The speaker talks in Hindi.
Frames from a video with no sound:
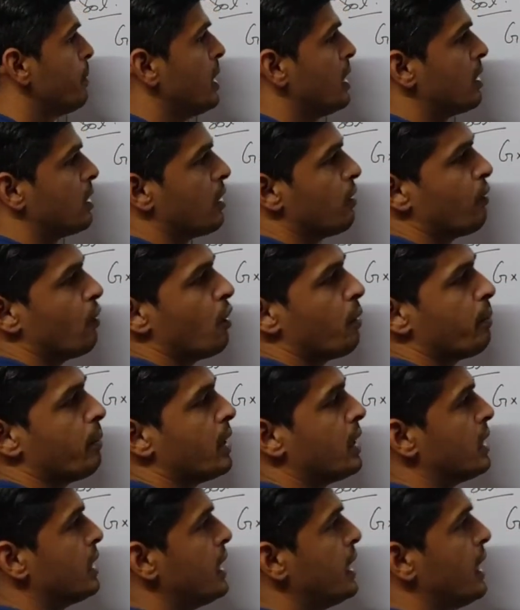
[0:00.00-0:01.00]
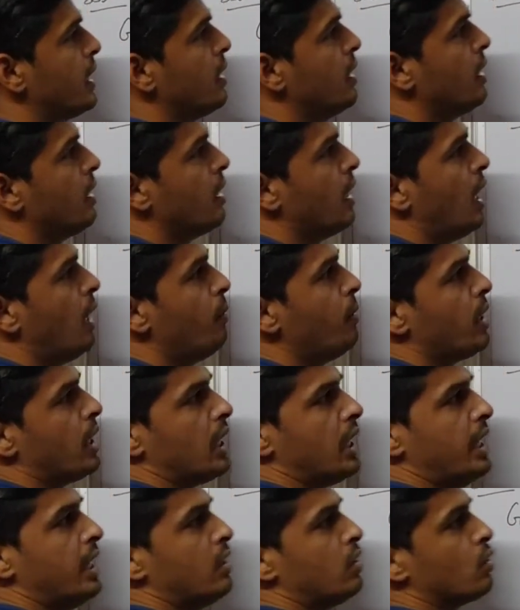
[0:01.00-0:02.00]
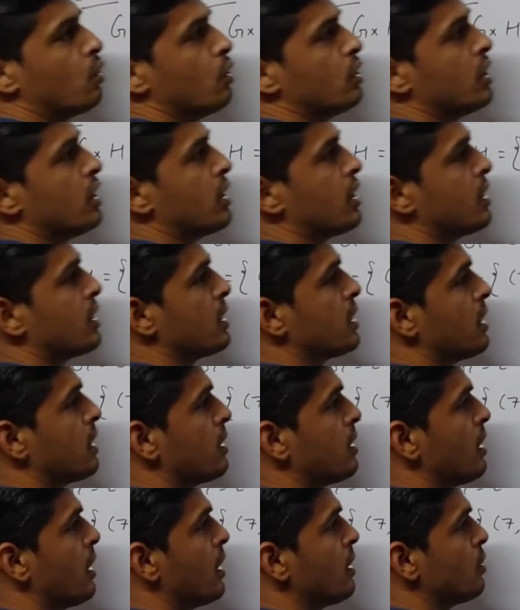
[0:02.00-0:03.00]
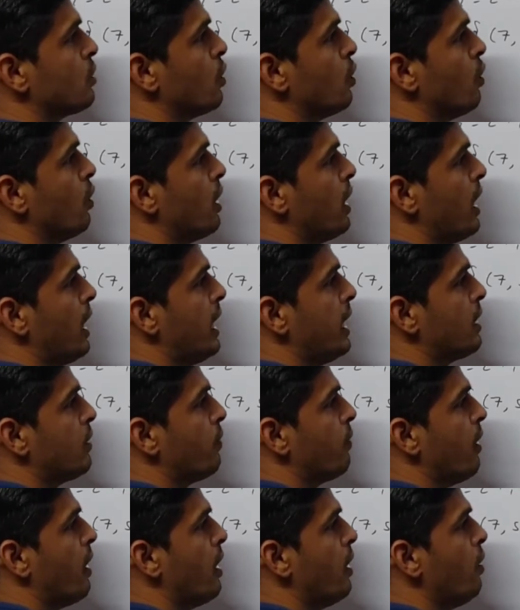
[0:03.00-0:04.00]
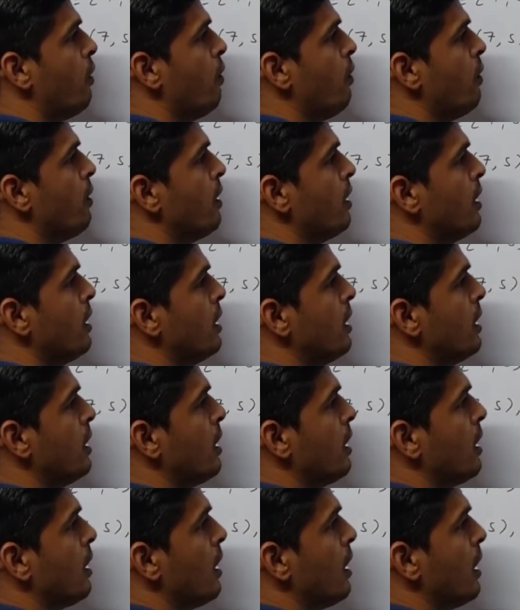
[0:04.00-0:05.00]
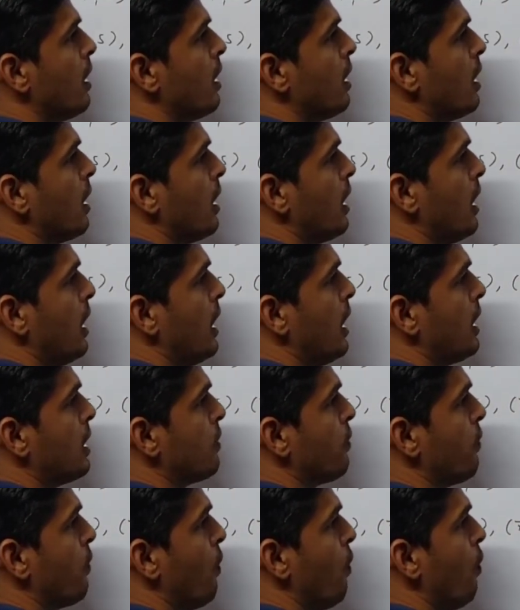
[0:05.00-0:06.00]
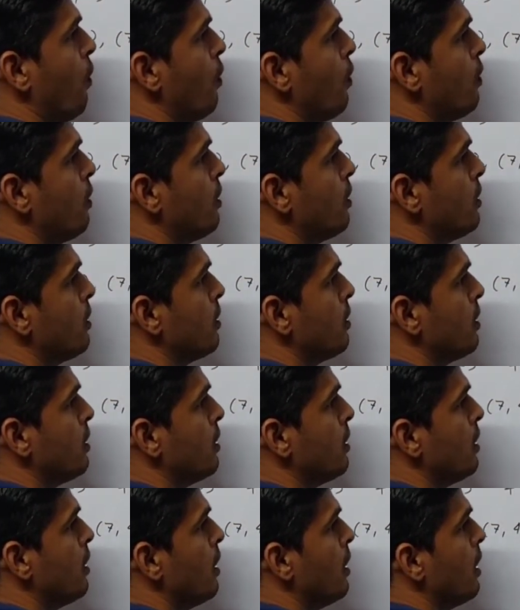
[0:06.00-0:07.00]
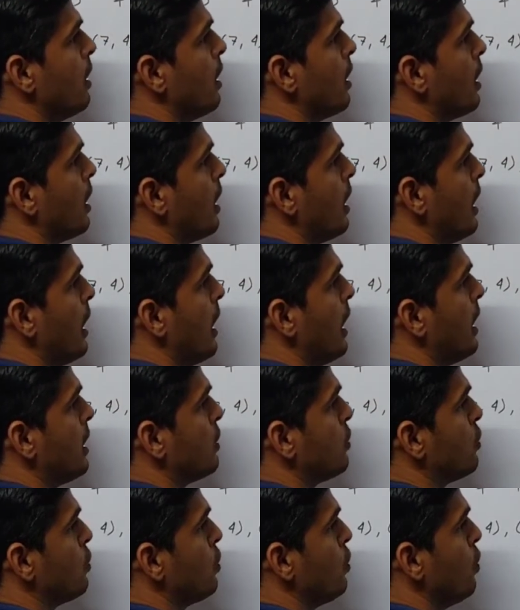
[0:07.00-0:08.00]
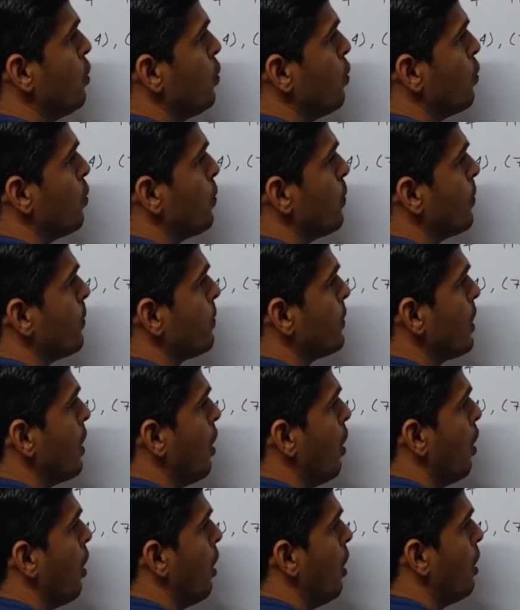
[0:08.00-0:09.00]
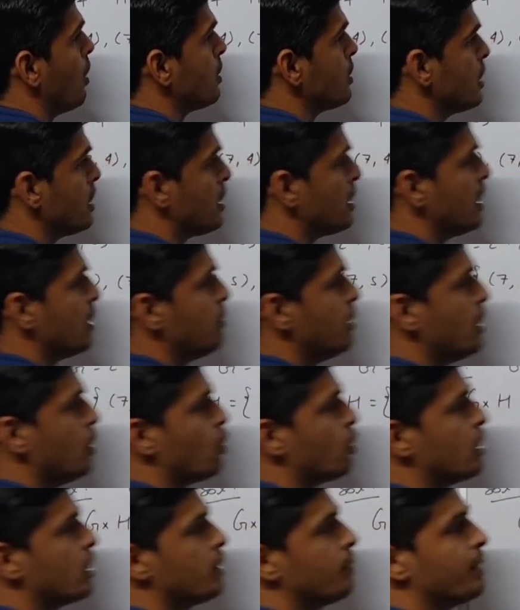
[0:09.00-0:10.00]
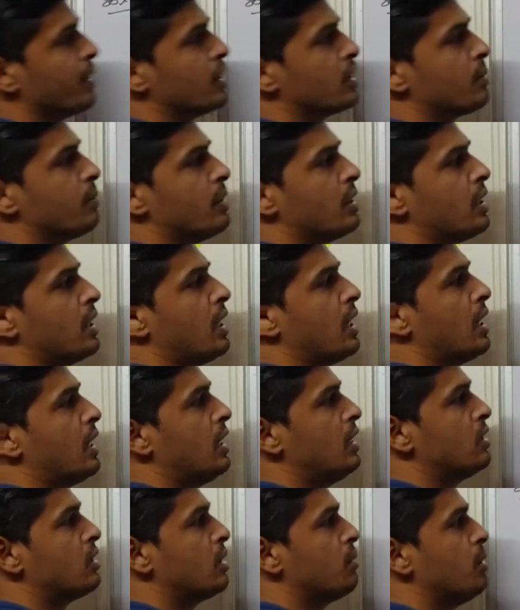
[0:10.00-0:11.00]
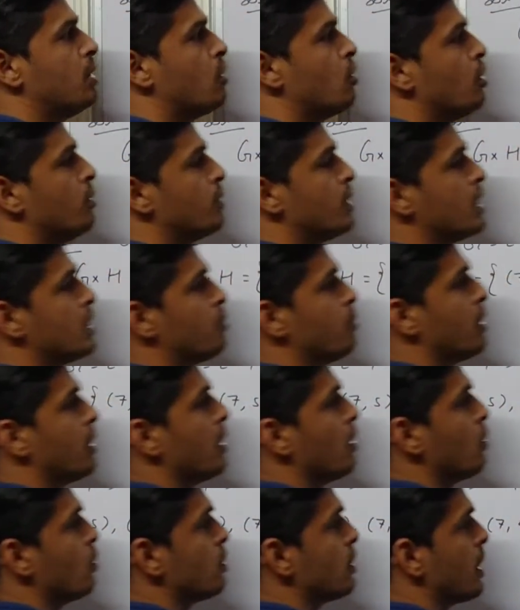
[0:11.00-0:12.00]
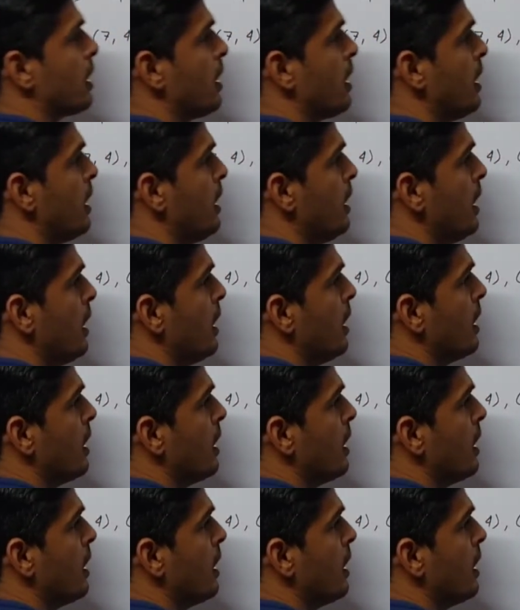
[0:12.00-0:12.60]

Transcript: पेयर की फॉर्म में ठीक है अब एट को इसी तरह से करते हैं सो एट फाइव एट फोर एट टू और जितने भी ऑर्डर पेयर बने हैं इन सभी को हम किस में क्लोज कर लें